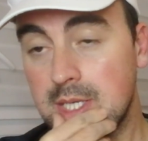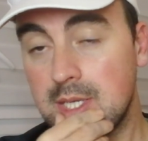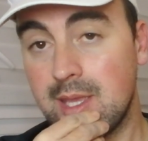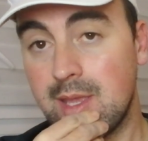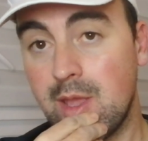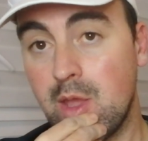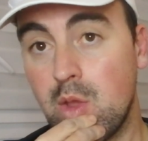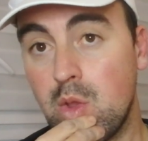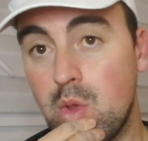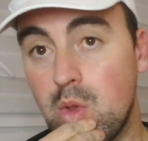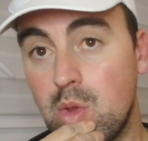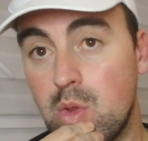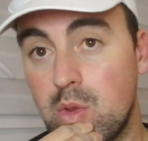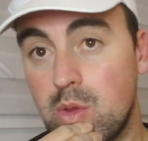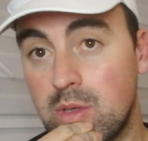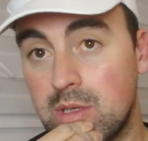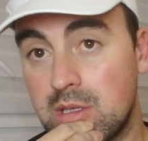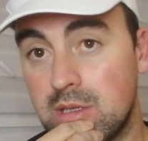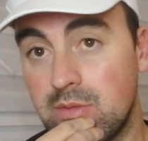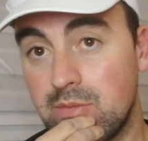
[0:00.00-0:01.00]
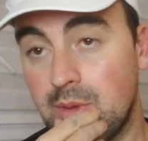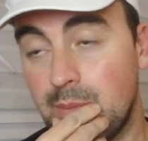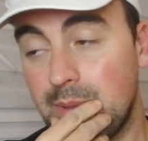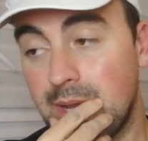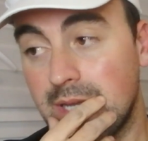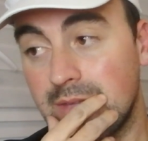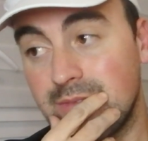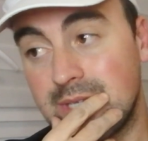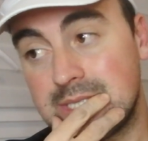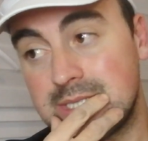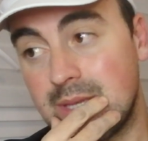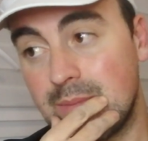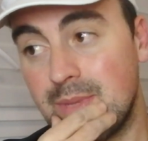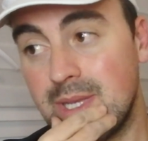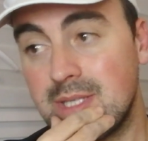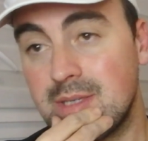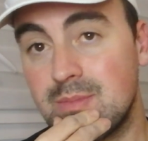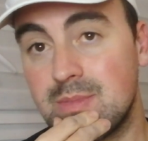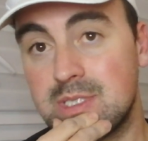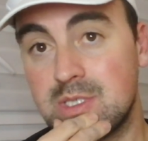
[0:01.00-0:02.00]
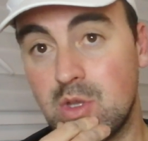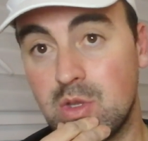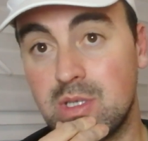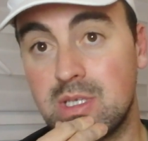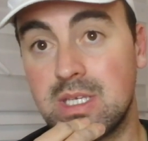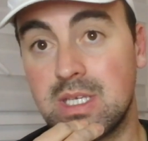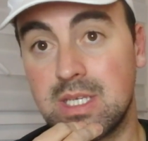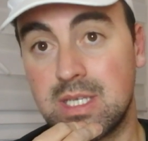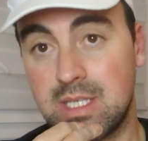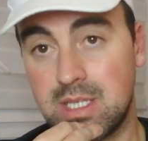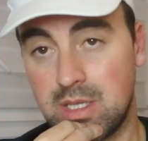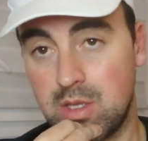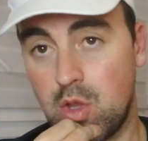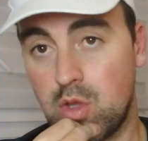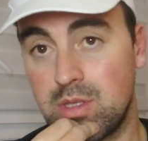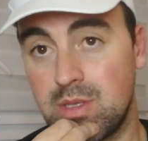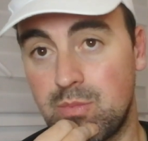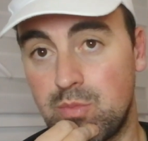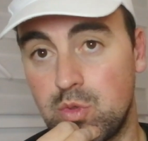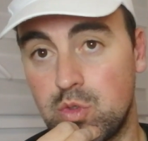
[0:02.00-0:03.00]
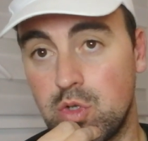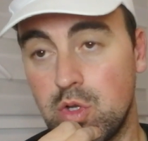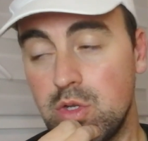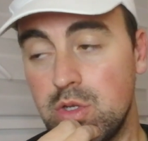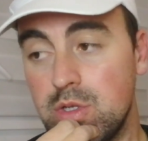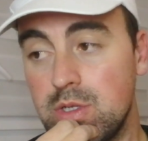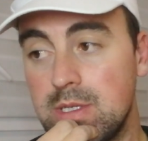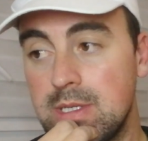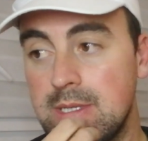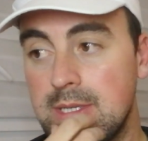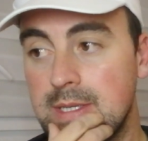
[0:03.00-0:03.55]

Et un qui va pas mettre 25 mètres, mais c'est un qui est un des plus jeunes.